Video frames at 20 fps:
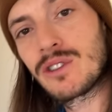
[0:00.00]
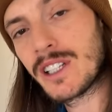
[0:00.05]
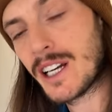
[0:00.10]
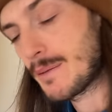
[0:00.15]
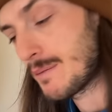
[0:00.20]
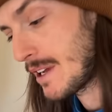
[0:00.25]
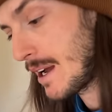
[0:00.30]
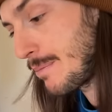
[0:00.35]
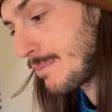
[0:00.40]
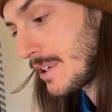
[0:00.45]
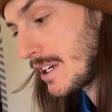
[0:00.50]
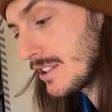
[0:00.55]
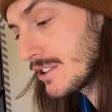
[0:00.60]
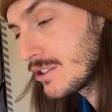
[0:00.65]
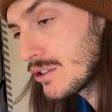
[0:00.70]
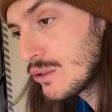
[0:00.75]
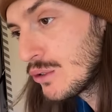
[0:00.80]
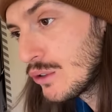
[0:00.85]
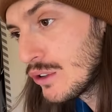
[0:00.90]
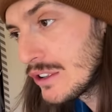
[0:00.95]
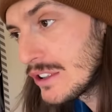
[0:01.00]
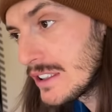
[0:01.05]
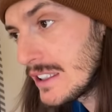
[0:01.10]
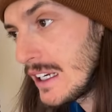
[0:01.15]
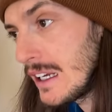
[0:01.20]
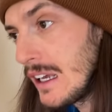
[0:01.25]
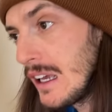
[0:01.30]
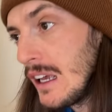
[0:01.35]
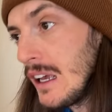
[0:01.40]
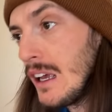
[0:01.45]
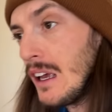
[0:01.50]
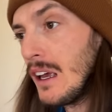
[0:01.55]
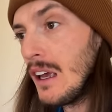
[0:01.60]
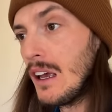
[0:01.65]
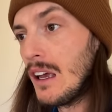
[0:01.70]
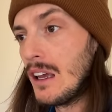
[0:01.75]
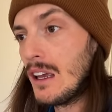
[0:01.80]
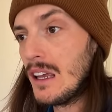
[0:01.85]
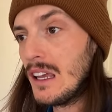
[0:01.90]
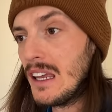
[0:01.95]
утром я проснулся,
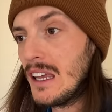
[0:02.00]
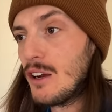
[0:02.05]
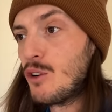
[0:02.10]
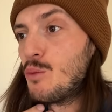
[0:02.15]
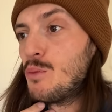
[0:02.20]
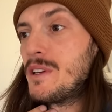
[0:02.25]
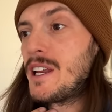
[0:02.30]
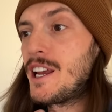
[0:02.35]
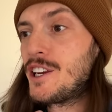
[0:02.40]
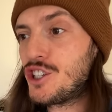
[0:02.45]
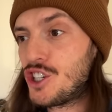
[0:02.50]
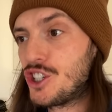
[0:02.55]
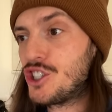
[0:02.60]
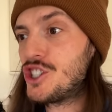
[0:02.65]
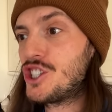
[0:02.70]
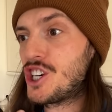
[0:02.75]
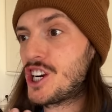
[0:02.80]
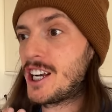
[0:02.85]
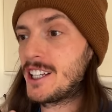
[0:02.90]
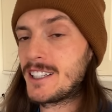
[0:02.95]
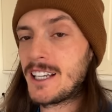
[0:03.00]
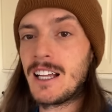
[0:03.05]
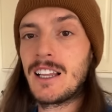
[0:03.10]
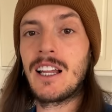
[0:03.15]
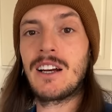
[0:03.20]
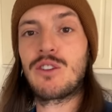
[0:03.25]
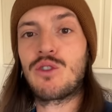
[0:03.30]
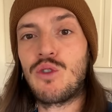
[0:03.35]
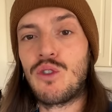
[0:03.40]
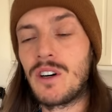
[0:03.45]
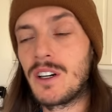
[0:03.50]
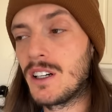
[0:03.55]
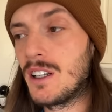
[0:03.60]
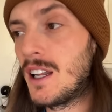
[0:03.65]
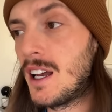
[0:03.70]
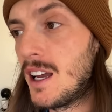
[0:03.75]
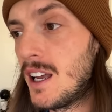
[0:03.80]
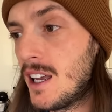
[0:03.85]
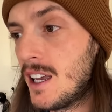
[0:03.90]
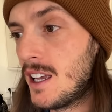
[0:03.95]
и у меня еще щекотало
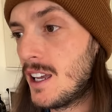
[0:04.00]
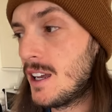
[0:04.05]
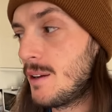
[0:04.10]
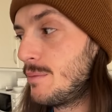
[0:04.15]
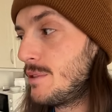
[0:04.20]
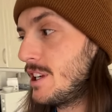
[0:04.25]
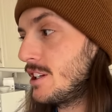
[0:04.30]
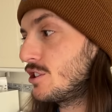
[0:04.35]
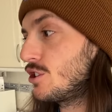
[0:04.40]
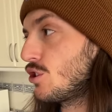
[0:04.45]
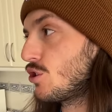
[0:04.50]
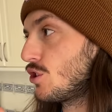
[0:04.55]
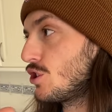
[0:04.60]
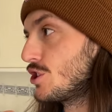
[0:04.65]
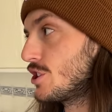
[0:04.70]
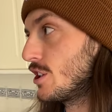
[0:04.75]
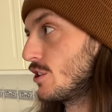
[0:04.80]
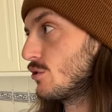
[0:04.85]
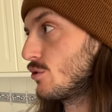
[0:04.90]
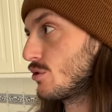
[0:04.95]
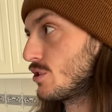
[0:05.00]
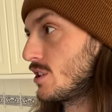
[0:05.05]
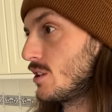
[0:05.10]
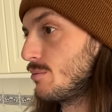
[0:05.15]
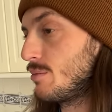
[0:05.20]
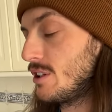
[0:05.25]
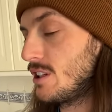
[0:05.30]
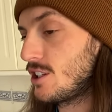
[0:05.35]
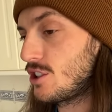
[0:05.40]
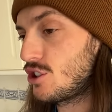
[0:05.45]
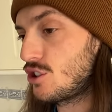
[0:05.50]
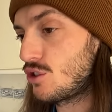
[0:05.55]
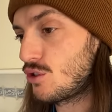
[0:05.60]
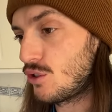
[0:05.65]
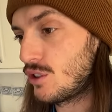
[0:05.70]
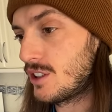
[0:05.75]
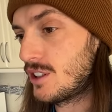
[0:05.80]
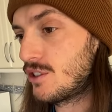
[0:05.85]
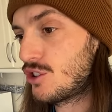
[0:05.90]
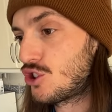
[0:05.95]
горло, и мне срочно нужно было
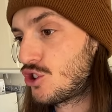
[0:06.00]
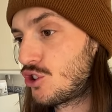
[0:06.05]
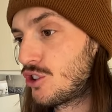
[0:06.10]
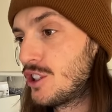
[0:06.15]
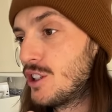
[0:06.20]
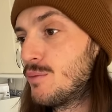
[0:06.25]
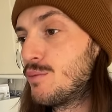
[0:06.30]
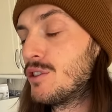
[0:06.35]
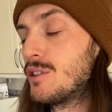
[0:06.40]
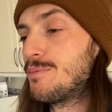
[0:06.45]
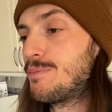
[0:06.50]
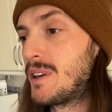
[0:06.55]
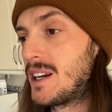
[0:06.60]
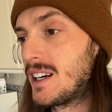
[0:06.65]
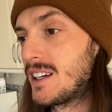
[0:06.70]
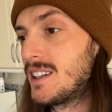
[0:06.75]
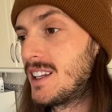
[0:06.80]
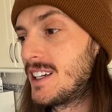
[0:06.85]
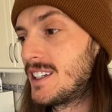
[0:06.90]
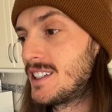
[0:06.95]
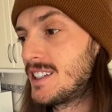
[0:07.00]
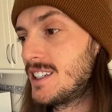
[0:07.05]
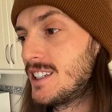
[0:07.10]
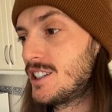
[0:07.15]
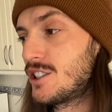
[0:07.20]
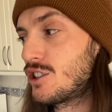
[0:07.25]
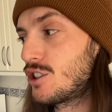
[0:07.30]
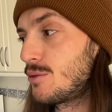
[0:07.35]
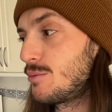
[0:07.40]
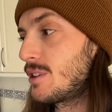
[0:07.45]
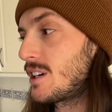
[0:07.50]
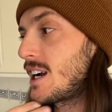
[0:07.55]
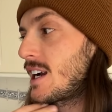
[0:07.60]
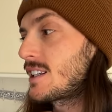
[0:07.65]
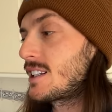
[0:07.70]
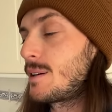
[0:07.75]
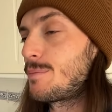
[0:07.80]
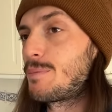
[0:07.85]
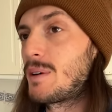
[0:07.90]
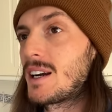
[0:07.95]
что, что-нибудь проглотить, чтобы
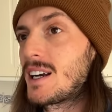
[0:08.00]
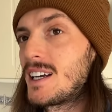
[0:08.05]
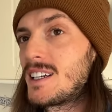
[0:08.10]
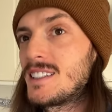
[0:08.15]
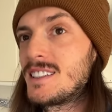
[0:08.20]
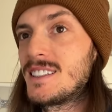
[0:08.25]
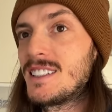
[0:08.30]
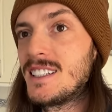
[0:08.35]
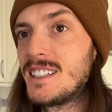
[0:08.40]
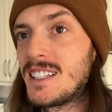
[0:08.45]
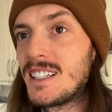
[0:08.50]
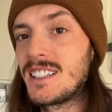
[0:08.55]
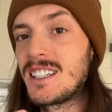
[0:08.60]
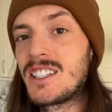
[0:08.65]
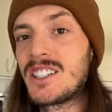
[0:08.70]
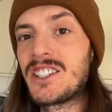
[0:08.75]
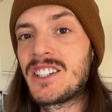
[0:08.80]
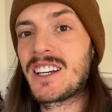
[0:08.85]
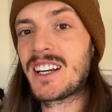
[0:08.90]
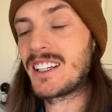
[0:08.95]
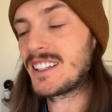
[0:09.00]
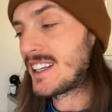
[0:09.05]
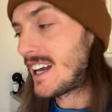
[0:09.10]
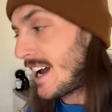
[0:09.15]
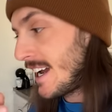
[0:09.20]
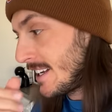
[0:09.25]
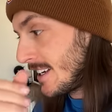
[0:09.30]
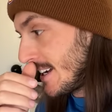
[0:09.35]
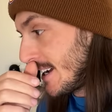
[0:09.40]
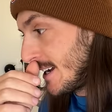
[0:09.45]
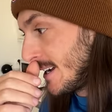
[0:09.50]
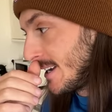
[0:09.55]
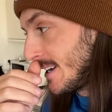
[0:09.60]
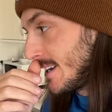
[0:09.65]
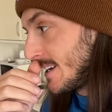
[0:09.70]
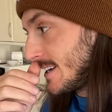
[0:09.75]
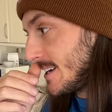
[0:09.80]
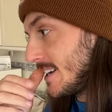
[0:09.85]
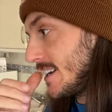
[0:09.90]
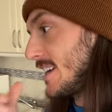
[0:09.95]
как-то погасить это щекотание.
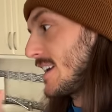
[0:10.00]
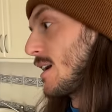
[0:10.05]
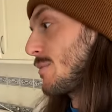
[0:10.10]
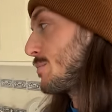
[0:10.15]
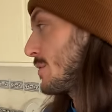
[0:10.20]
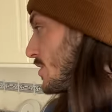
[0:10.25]
И я